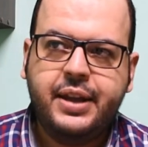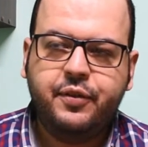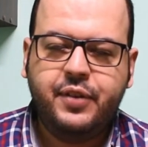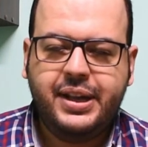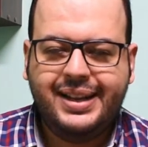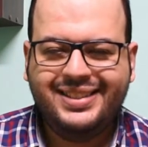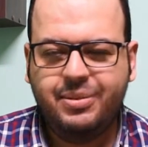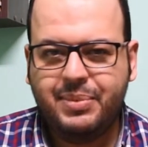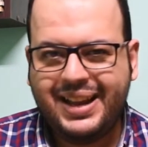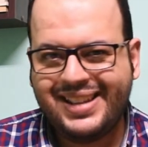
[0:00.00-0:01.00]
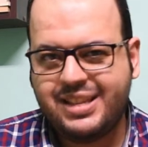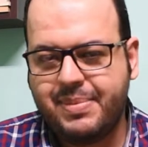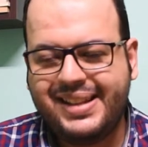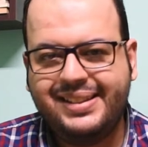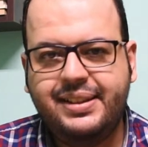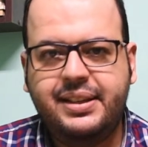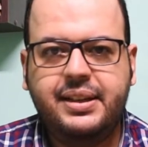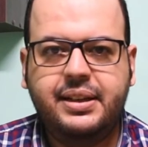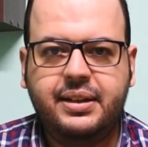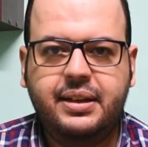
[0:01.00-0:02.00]
فهنقسم الخدمات
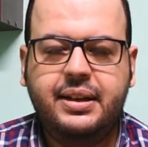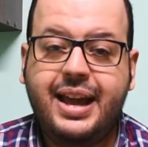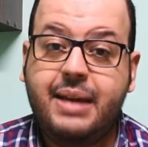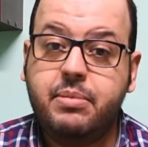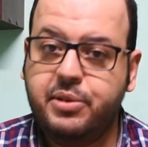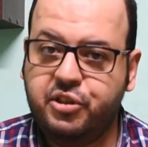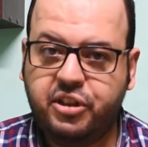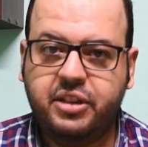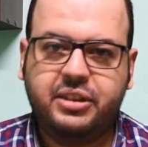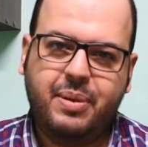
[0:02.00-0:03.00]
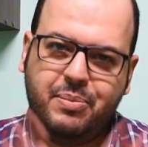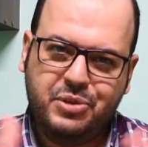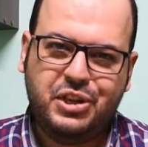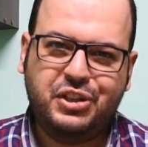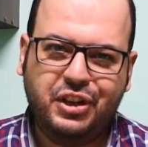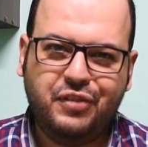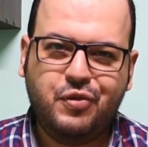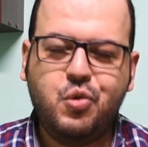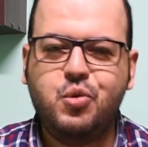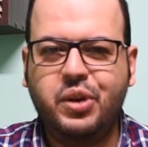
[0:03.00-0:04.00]
دي للي حابب يشترك طبعا مش هيشترك
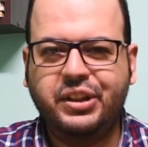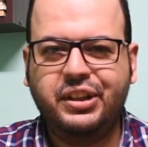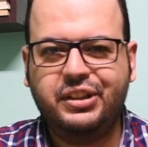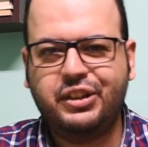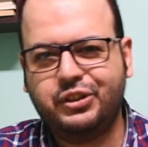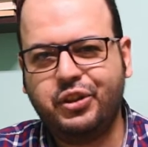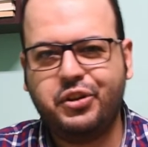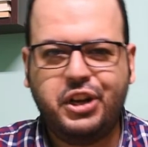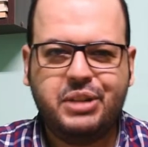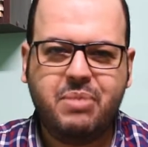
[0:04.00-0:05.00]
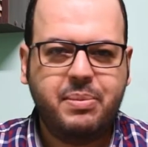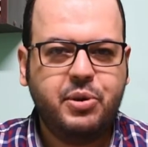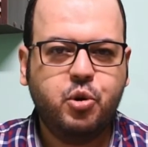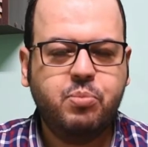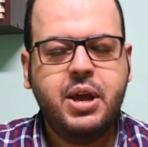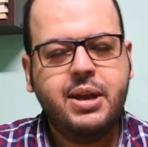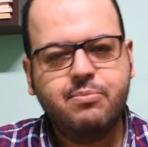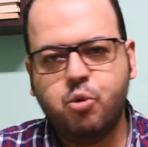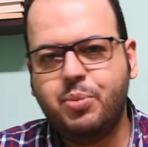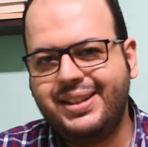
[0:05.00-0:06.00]
في كله يعني بتختار خدمه منهم
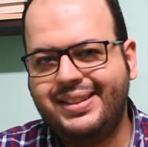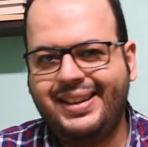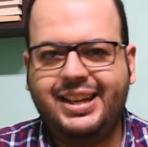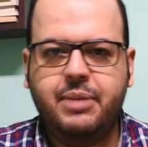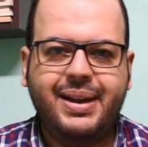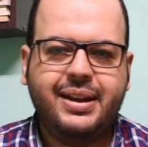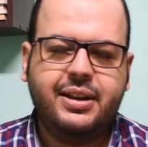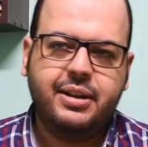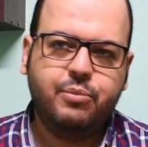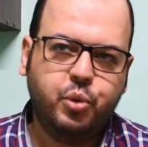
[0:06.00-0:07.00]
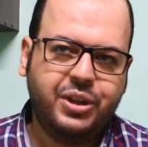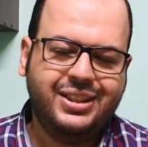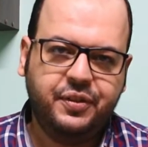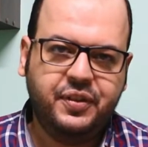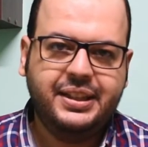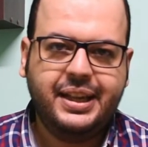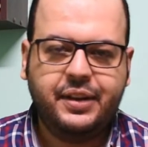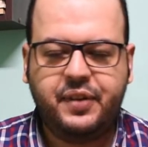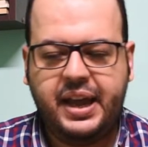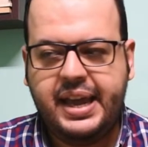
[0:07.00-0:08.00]
ممكن تعجبك ممكن
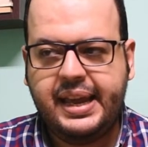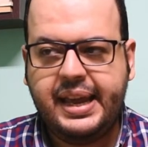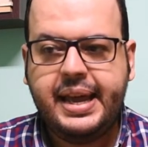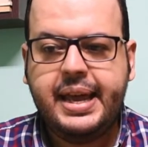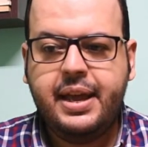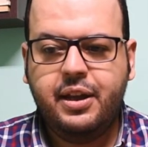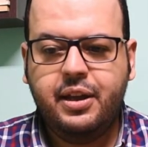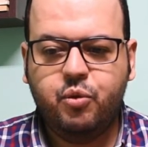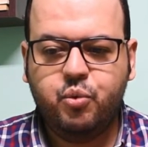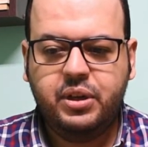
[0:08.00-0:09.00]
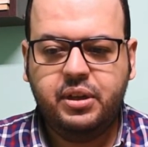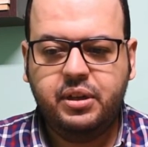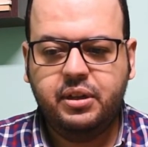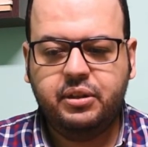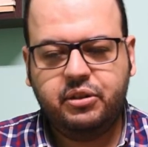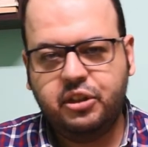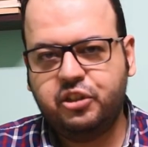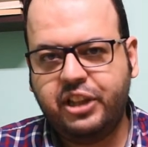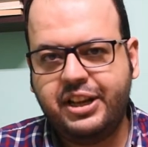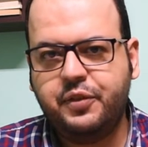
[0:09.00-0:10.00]
تفيدك في حاجه
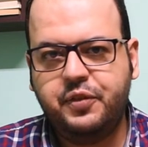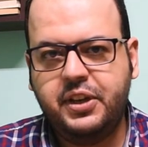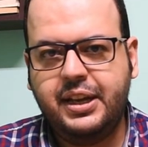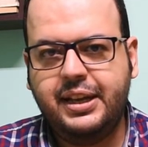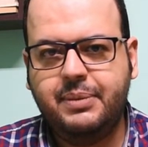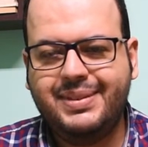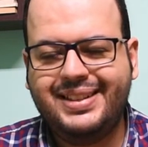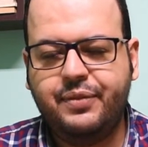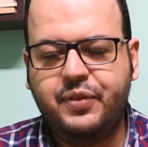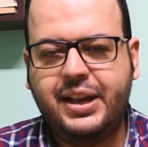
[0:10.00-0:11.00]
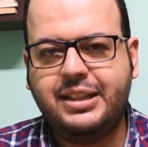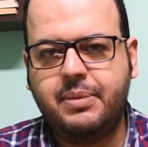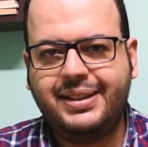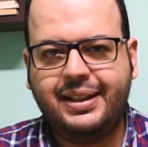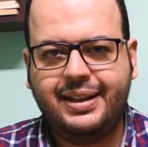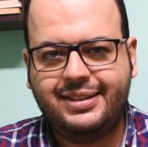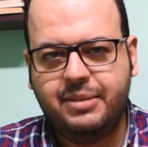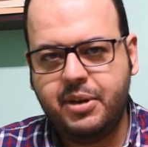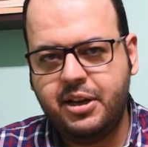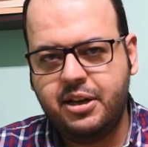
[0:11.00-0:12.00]
وتشترك فيها يعني مثلا في خدمات
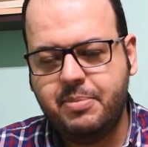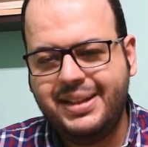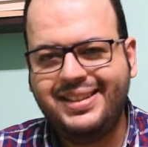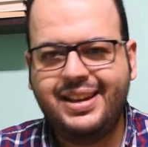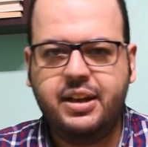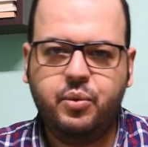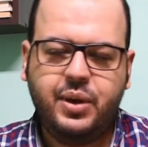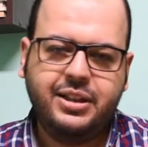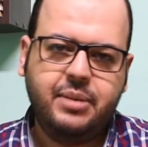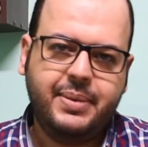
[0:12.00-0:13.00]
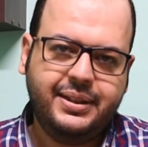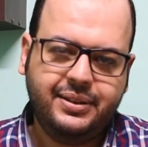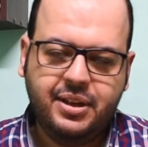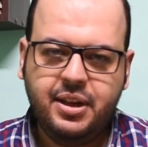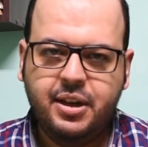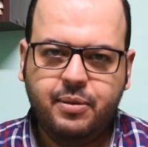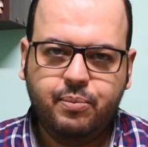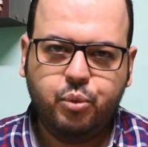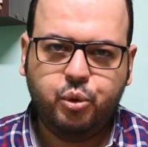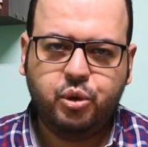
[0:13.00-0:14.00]
هنقسمها للميديا وخدمات
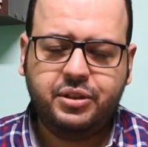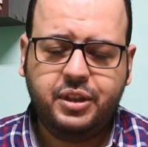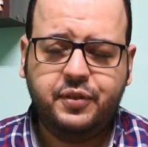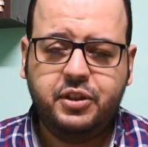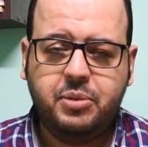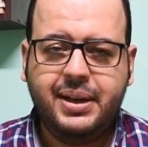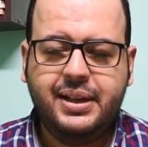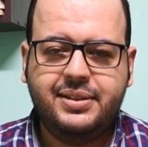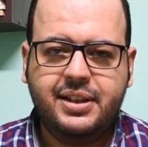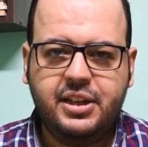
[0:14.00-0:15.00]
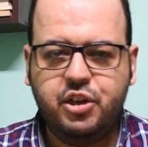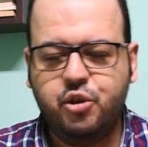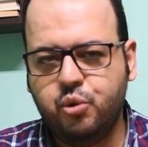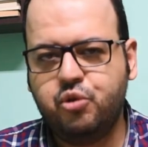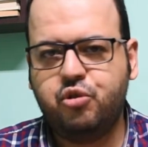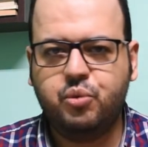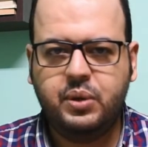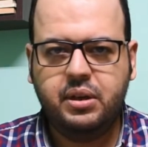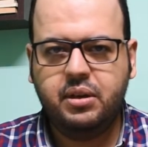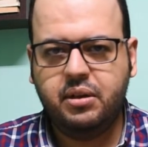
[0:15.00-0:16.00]
برودكتيفيتي بقى زي النوتس
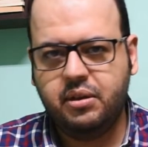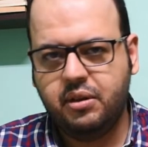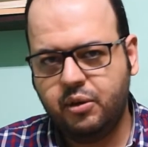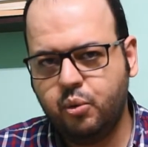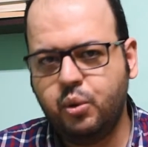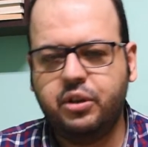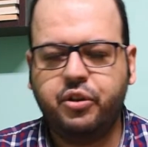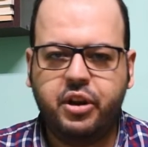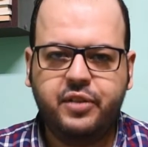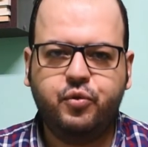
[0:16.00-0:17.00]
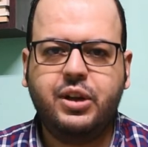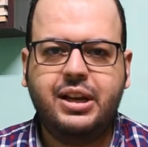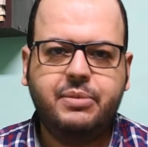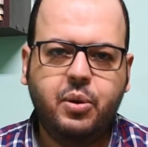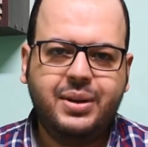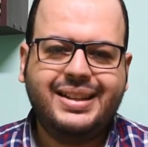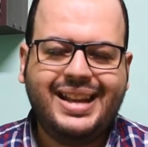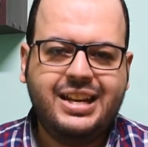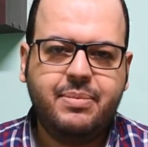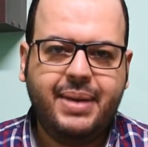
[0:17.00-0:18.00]
والجوجل درايف والكلام ده
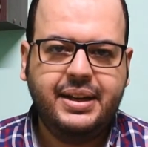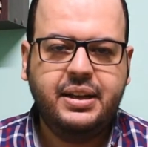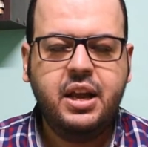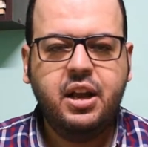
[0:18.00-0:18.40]
وهنتكلم عن